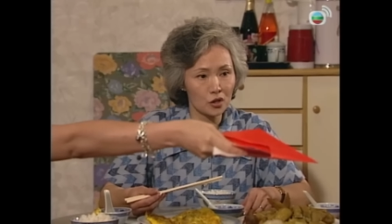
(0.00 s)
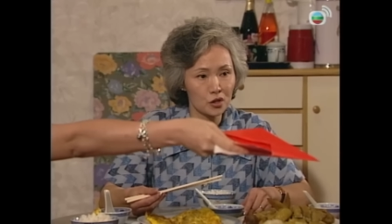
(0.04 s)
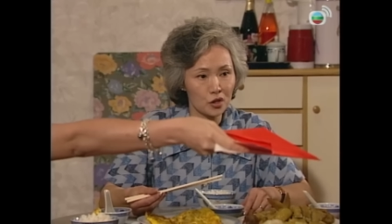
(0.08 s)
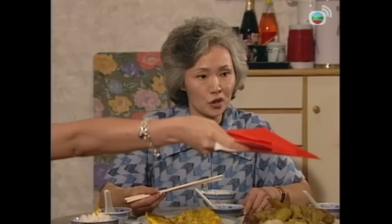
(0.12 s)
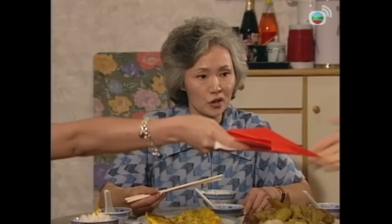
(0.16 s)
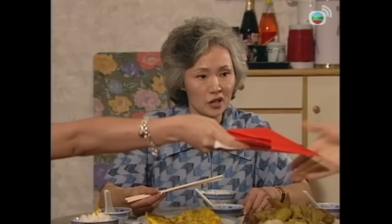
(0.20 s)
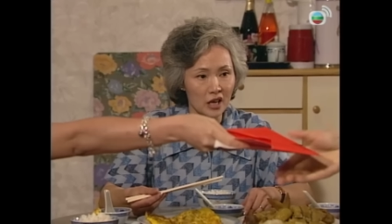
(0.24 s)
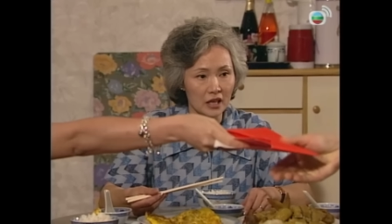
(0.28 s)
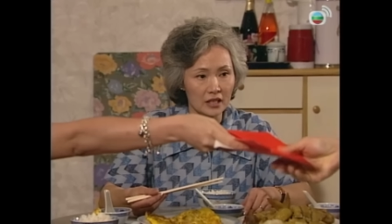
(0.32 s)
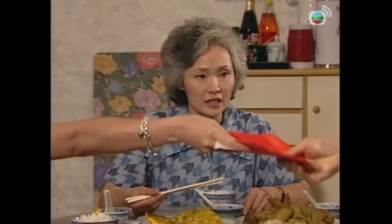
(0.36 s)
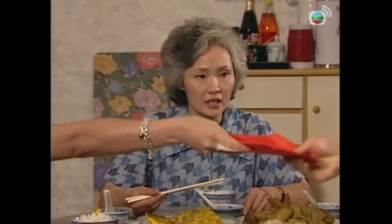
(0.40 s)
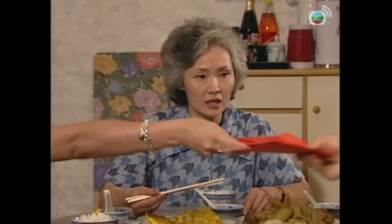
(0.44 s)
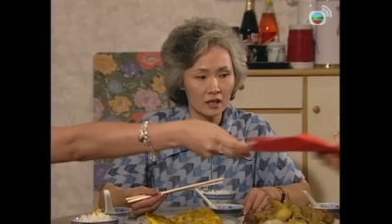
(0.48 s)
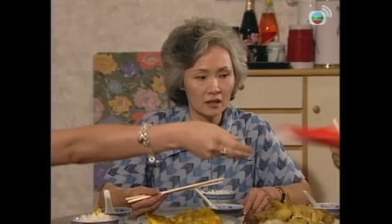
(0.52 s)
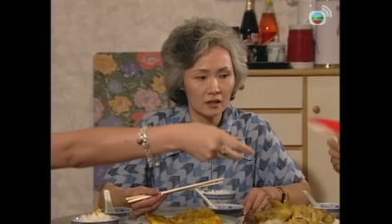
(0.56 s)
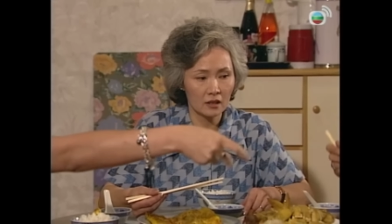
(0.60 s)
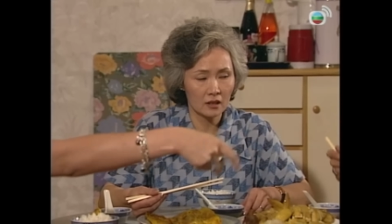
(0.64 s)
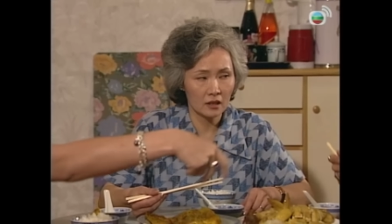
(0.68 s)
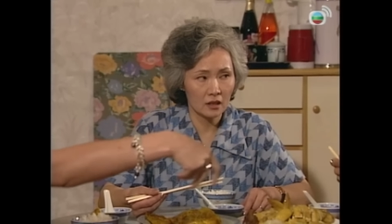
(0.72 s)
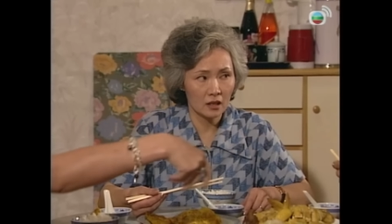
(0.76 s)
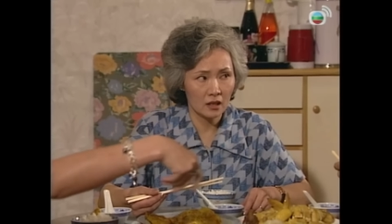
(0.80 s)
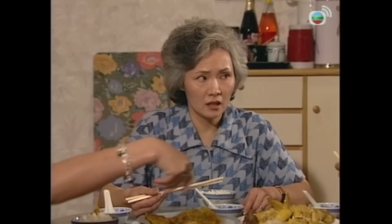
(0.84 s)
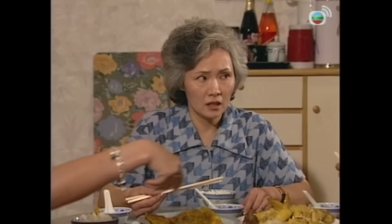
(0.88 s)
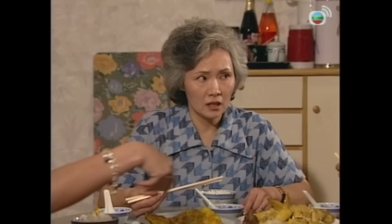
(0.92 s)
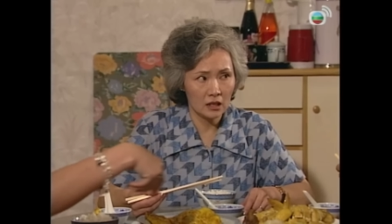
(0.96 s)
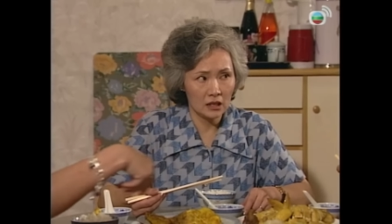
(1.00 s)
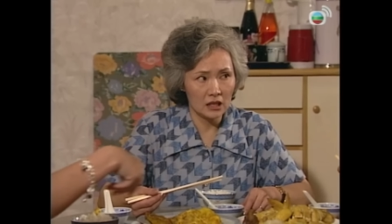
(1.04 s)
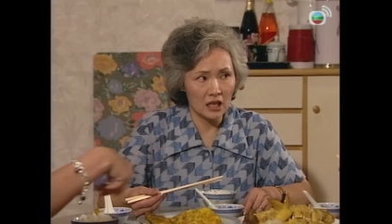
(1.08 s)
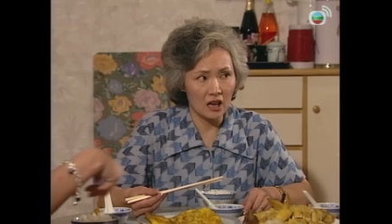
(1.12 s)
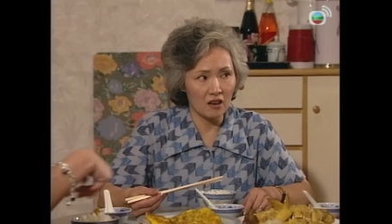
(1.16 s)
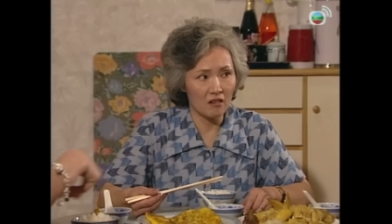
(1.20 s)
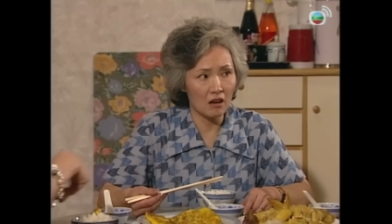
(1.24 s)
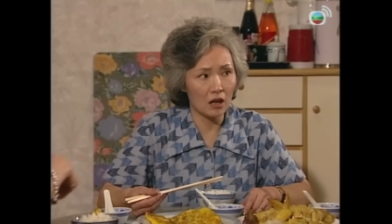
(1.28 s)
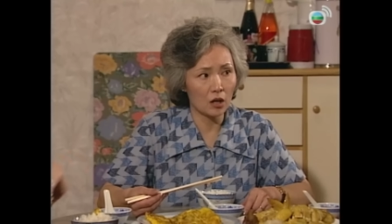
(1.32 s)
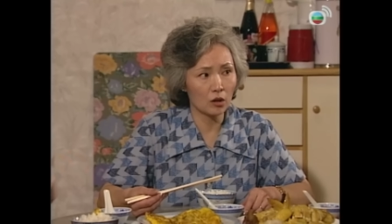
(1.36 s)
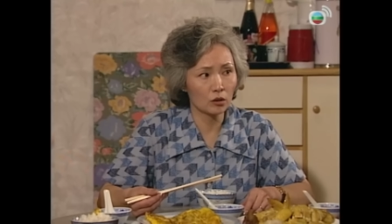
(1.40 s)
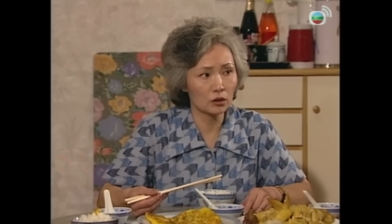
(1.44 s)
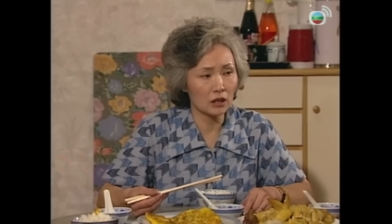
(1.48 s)
cái thằng khỉ đó
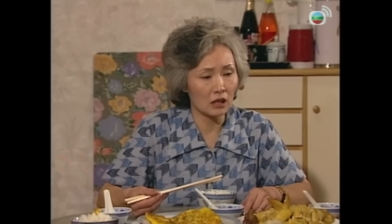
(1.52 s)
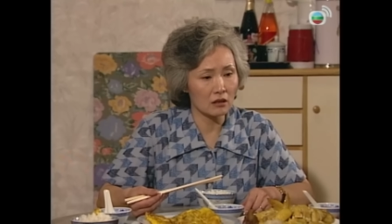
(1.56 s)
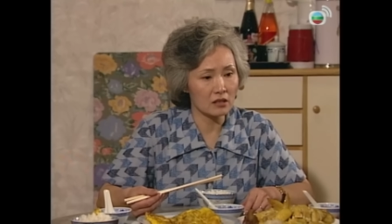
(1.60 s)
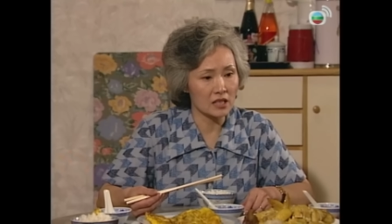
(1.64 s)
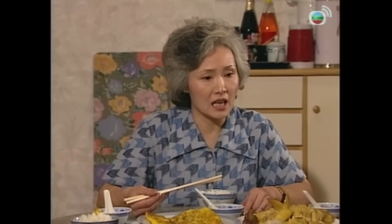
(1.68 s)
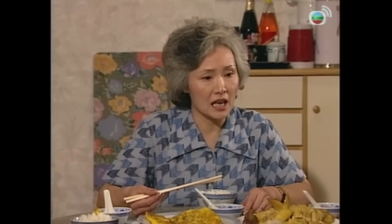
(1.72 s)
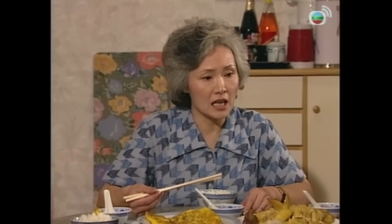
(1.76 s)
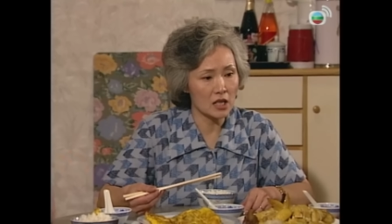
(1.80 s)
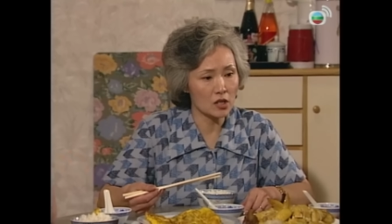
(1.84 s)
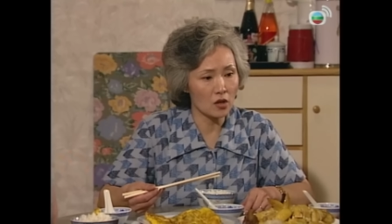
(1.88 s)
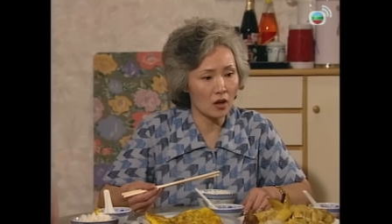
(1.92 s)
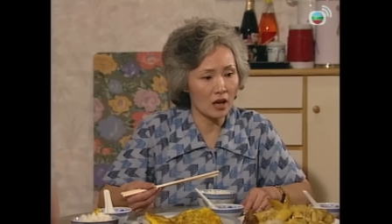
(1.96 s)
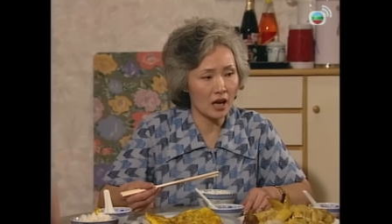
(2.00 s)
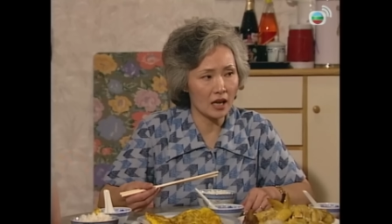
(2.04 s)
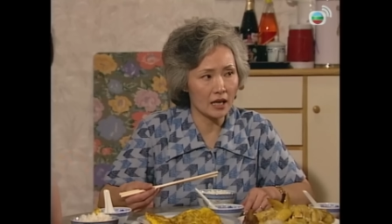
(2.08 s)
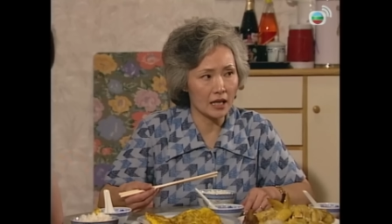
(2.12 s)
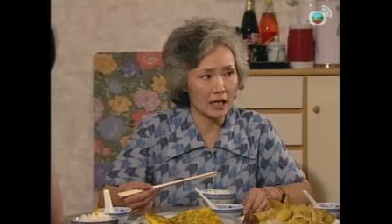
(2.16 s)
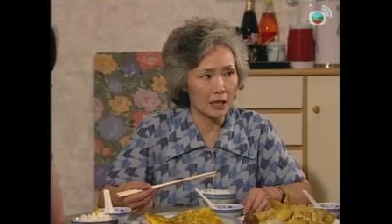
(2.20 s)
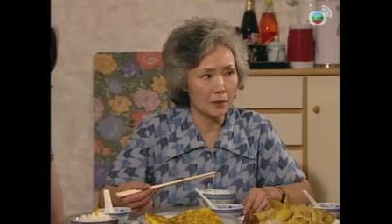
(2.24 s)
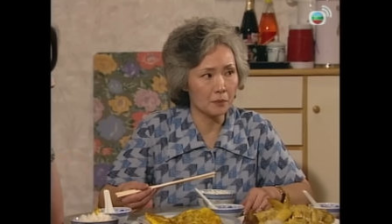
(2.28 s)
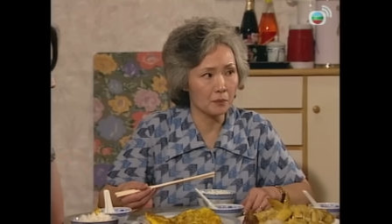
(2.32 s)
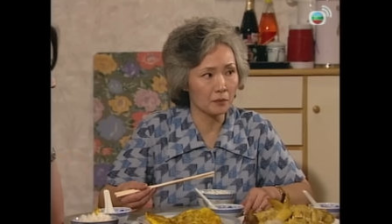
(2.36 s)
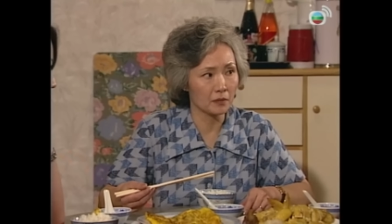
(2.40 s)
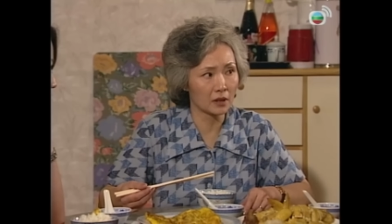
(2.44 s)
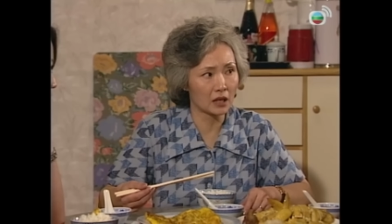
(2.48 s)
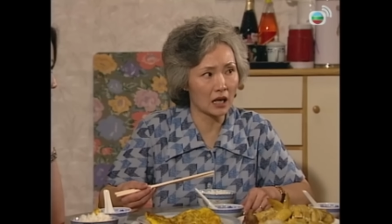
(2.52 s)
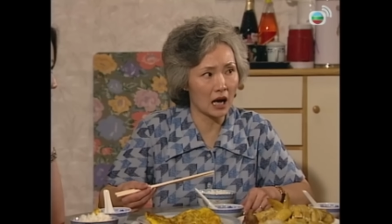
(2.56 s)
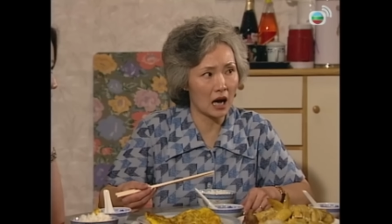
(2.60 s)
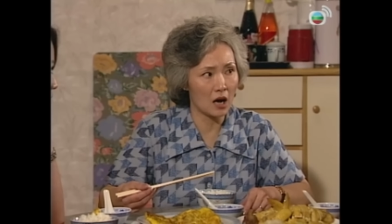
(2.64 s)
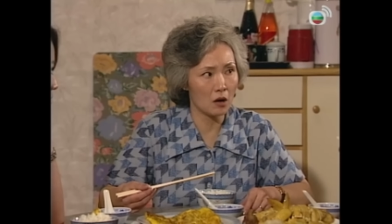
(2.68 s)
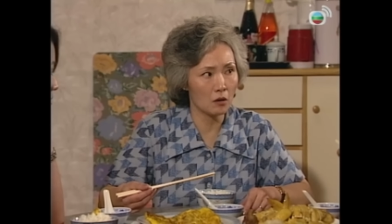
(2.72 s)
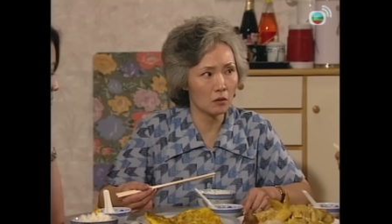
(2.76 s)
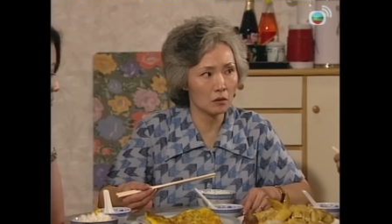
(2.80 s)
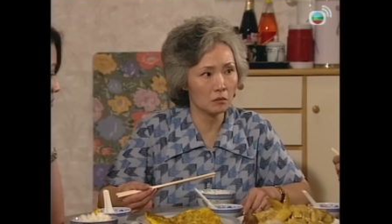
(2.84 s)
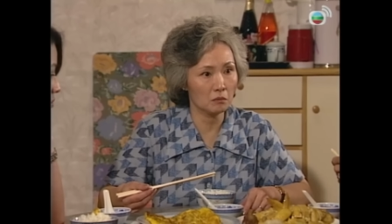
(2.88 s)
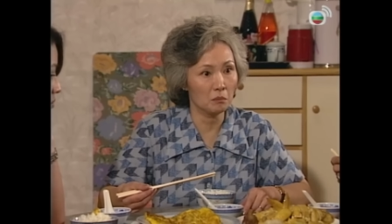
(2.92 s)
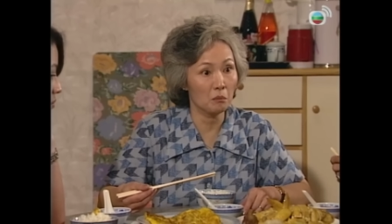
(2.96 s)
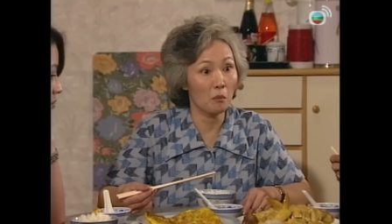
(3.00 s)
Nói là thằng cha đi đời chưa đầy
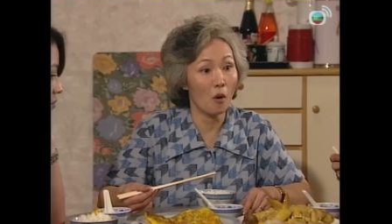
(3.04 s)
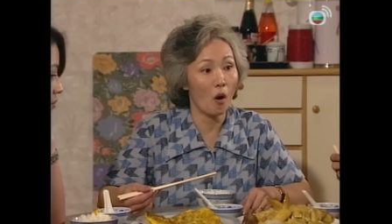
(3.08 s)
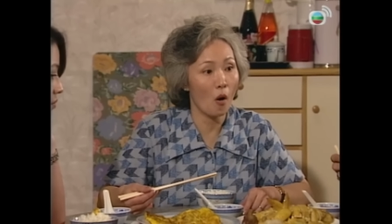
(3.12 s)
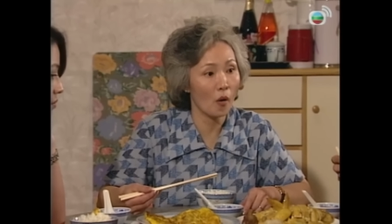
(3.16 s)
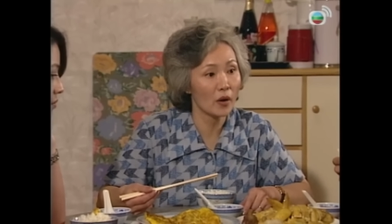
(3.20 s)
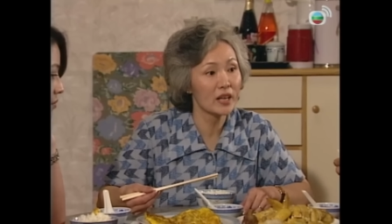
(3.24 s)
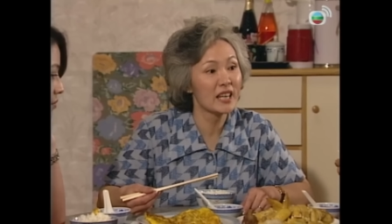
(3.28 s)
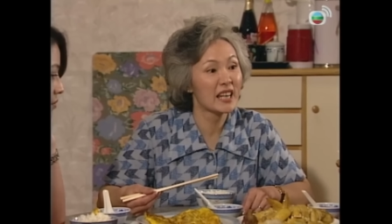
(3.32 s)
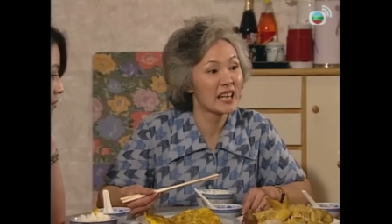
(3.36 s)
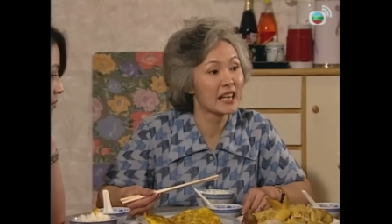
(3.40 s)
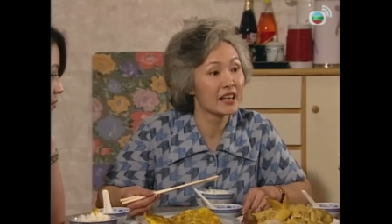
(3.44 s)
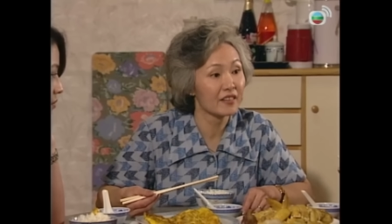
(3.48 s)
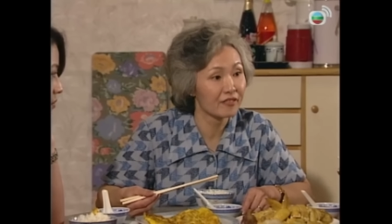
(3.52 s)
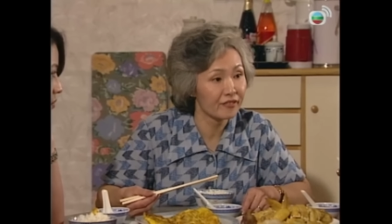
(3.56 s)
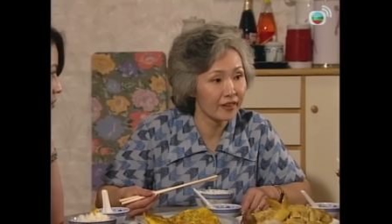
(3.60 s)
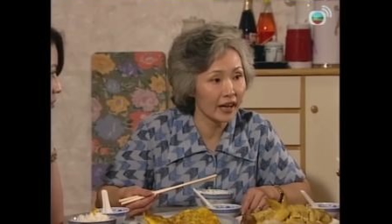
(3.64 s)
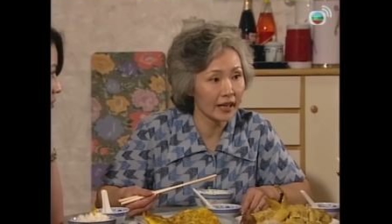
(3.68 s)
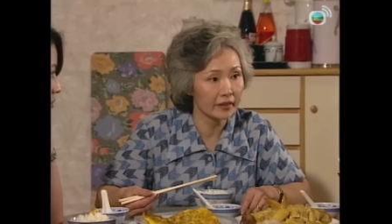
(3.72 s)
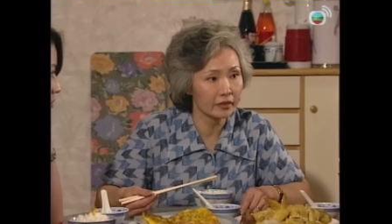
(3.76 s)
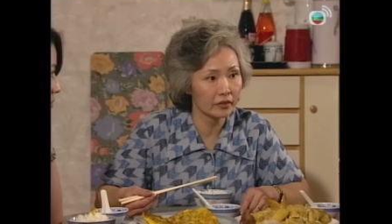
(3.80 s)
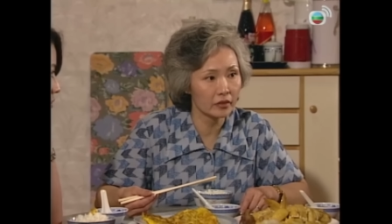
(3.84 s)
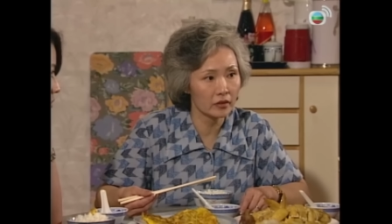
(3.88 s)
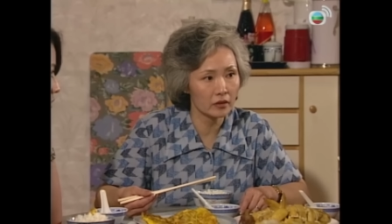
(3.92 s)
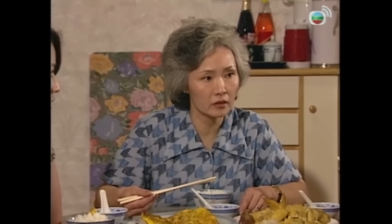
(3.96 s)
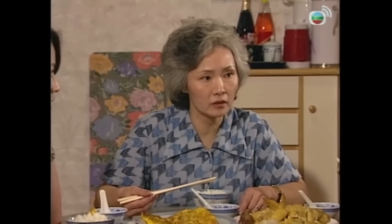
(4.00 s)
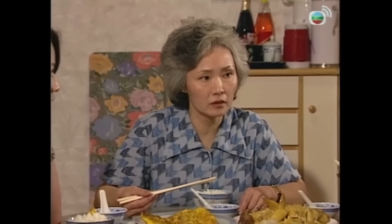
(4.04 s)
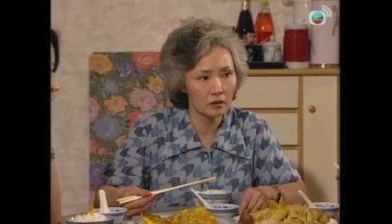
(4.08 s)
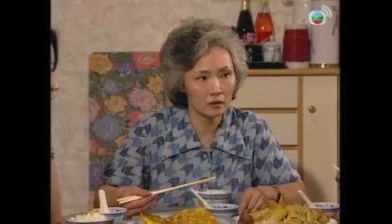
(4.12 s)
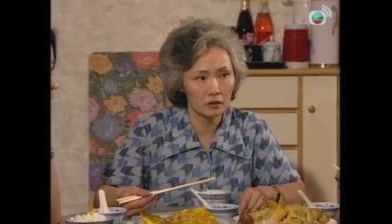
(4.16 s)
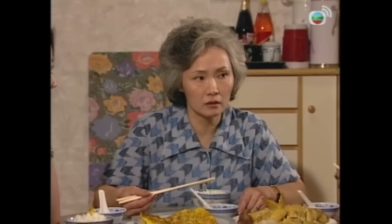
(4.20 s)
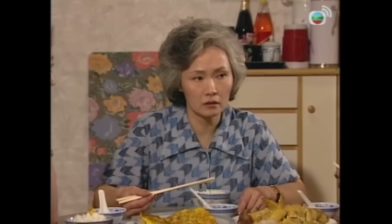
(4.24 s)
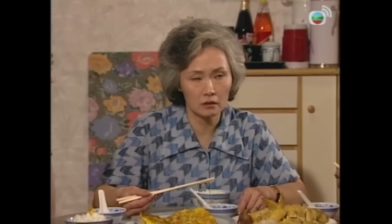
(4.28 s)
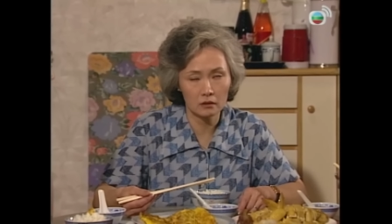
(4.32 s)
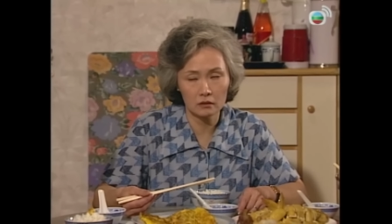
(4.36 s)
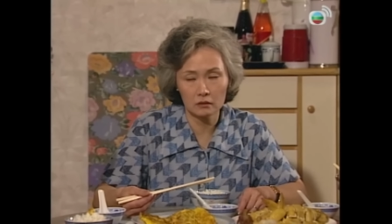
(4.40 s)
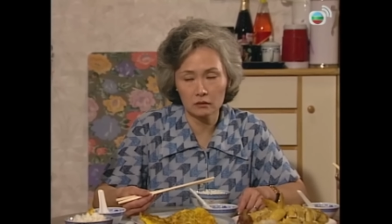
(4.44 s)
một năm Không thể đám cưới